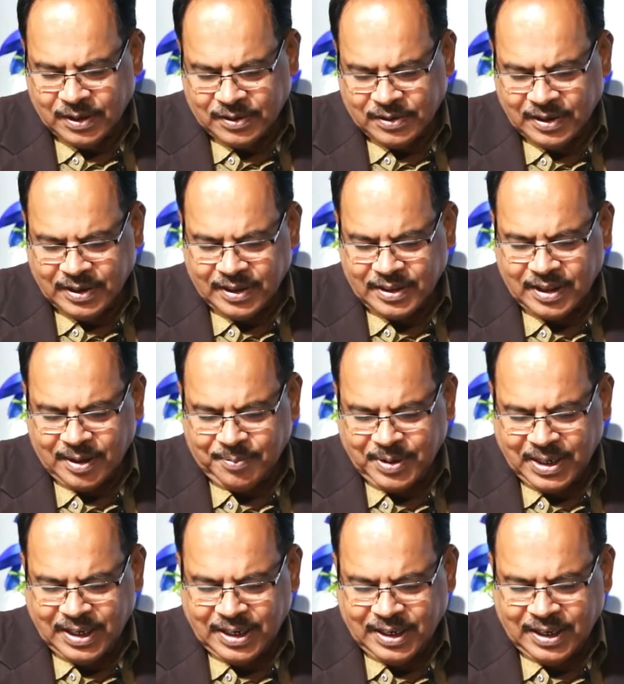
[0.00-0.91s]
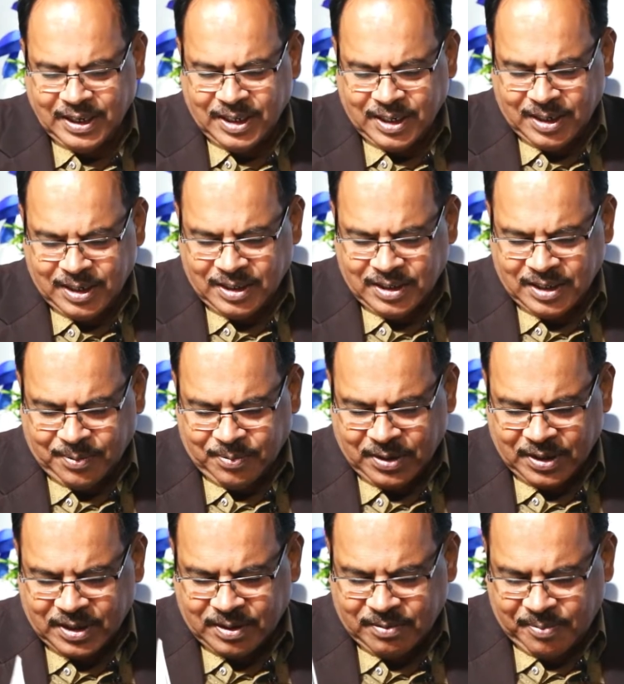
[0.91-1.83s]
না ঠিক আছে আমরা এটা
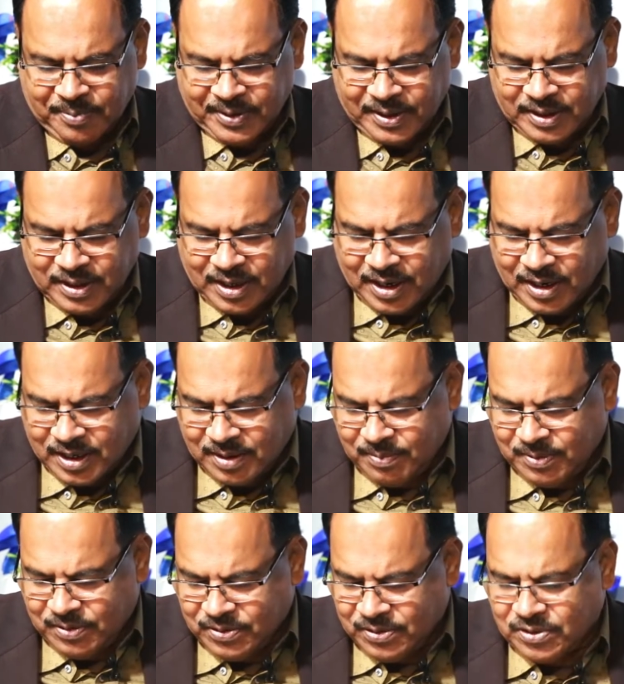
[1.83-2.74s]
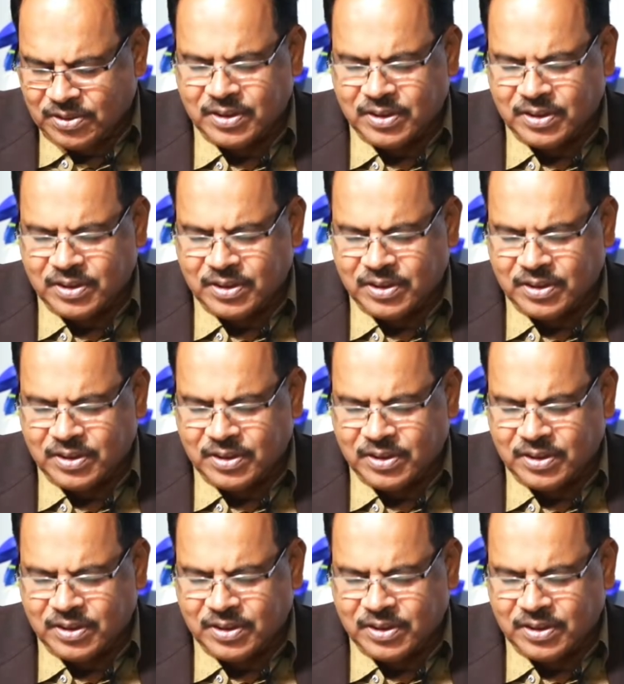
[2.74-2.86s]
যেমন একটা ব্যাপার আছে আর একটা বিষয়